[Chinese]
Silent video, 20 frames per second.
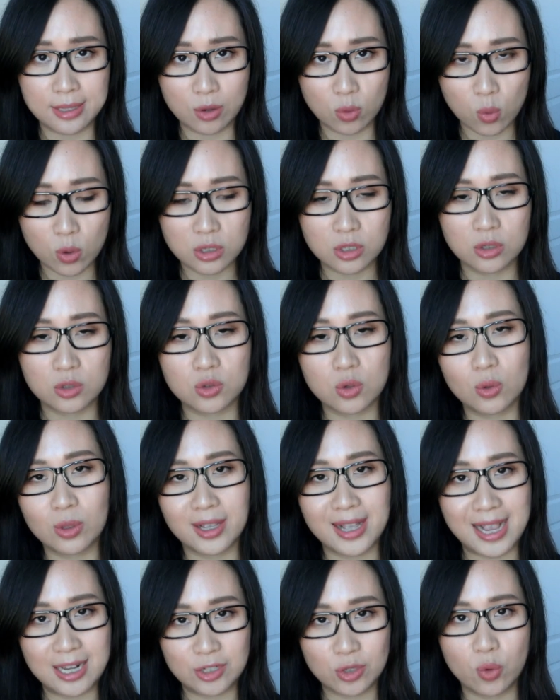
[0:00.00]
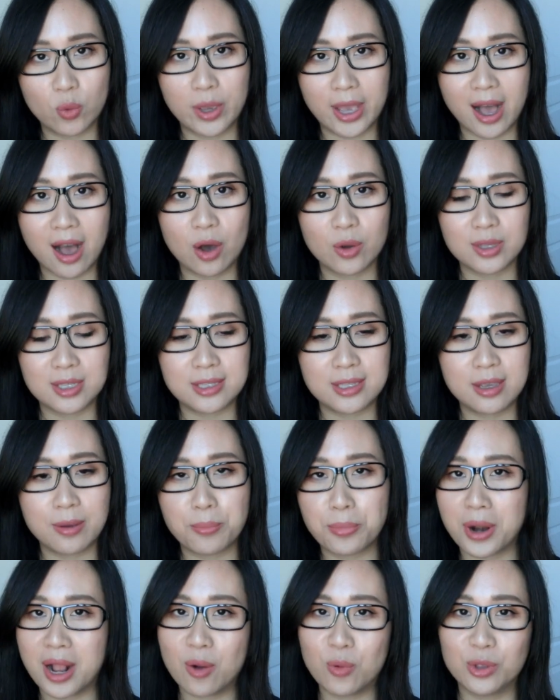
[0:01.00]
的过程中的感受会好一些，
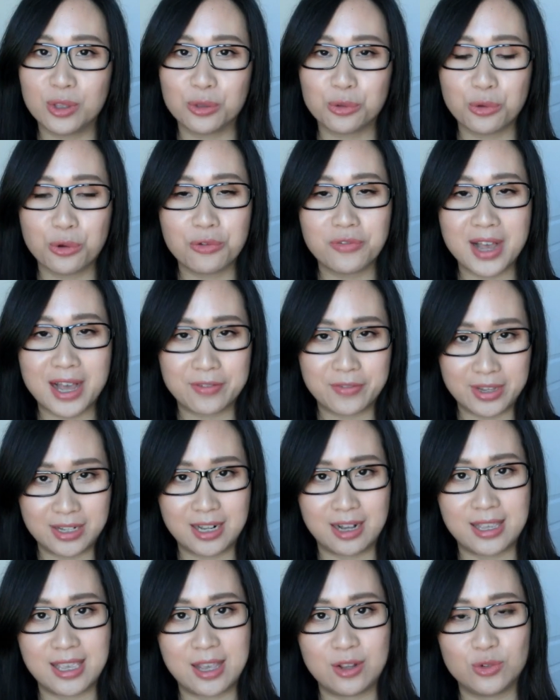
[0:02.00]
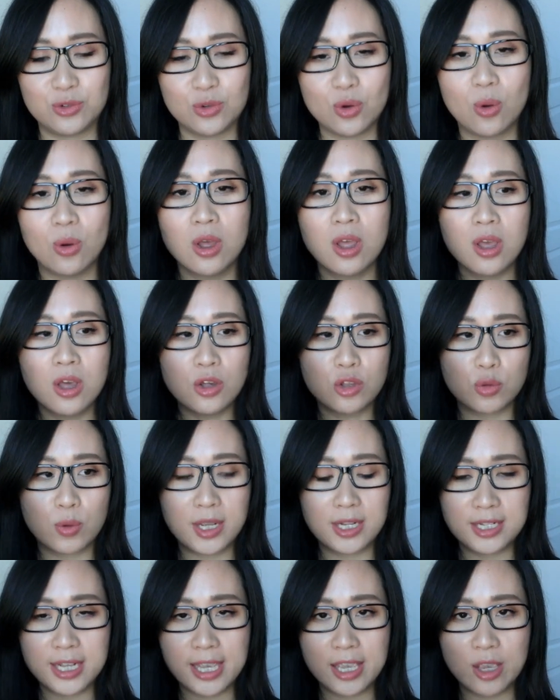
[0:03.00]
不让我的脱发非常严重。所
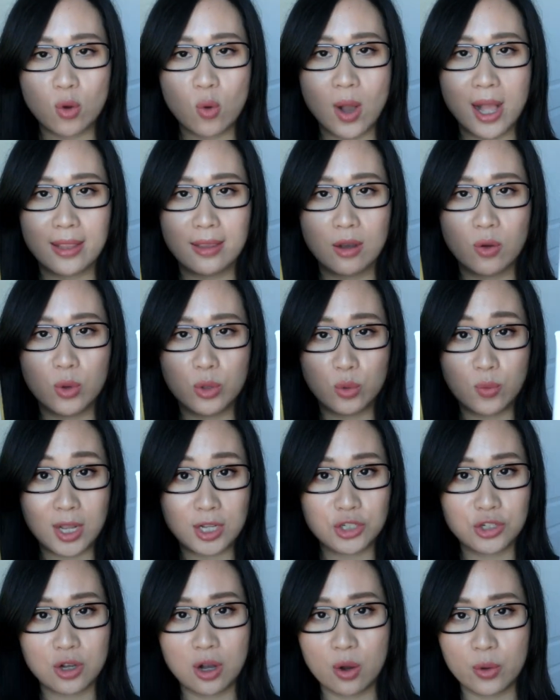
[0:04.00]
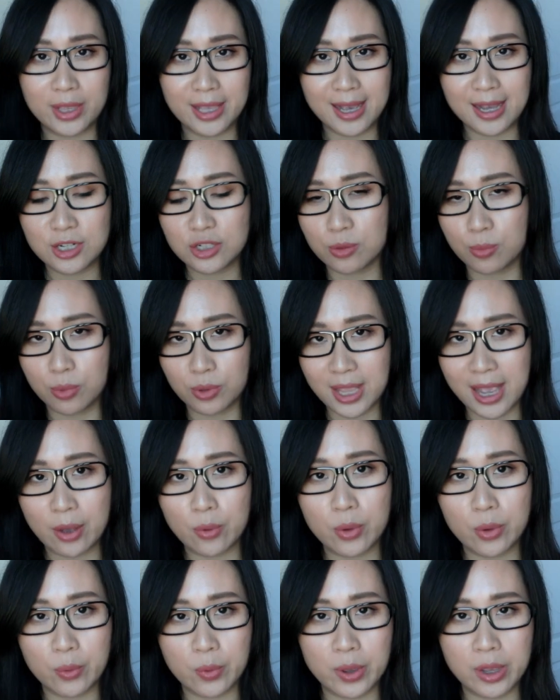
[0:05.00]
以这一款呢，我用完之后应该是不太
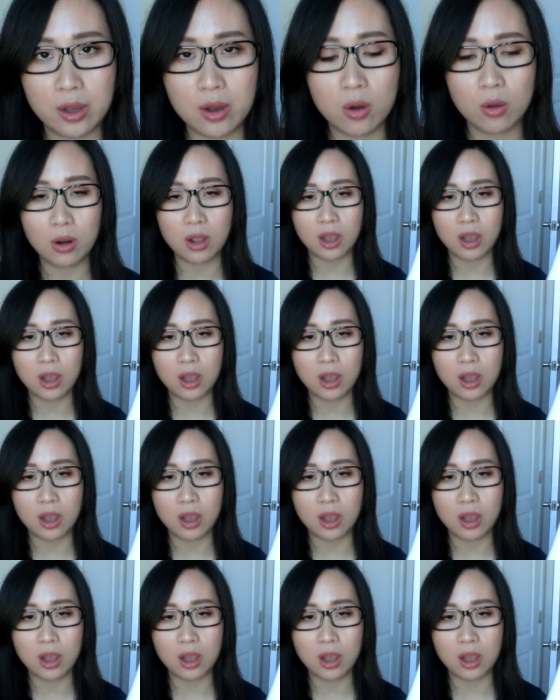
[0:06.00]
会回购